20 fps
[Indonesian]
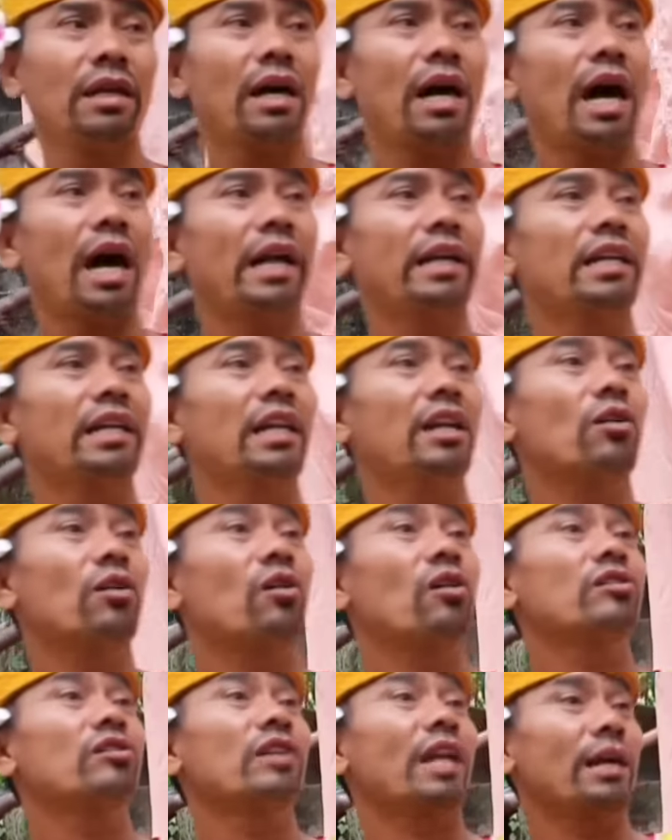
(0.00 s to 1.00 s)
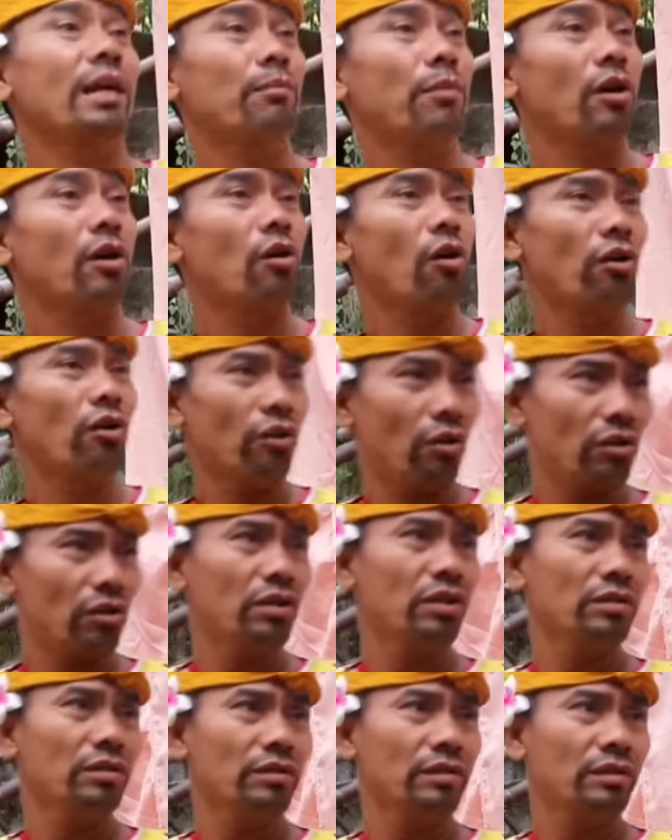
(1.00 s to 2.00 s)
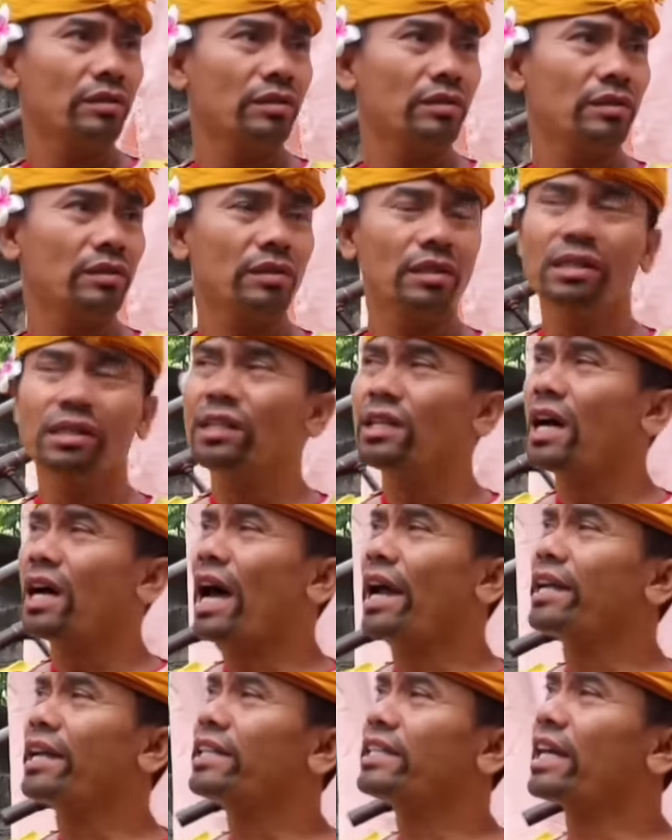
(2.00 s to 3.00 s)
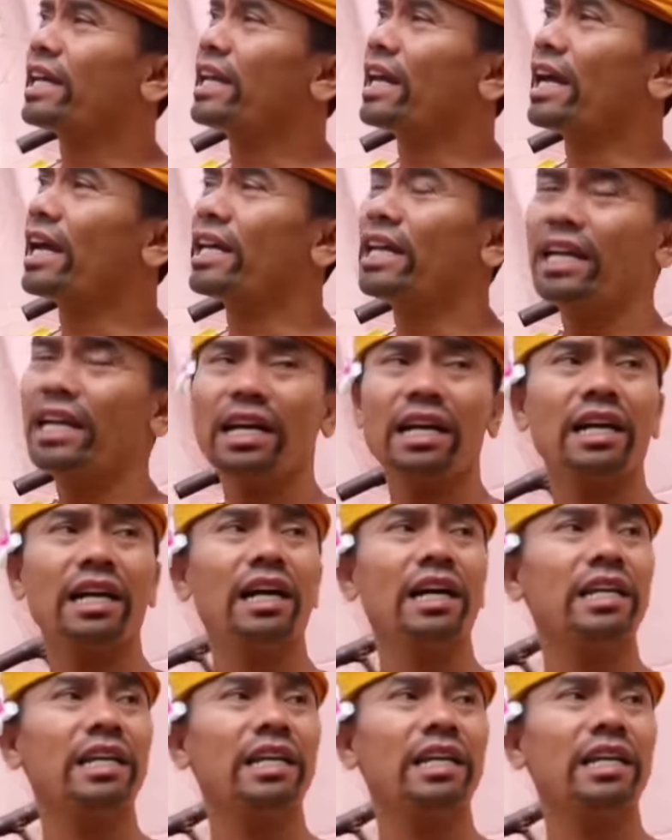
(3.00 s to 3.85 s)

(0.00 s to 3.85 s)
Adilah koncereng blogodog. Ada sing ilang-ilang lengah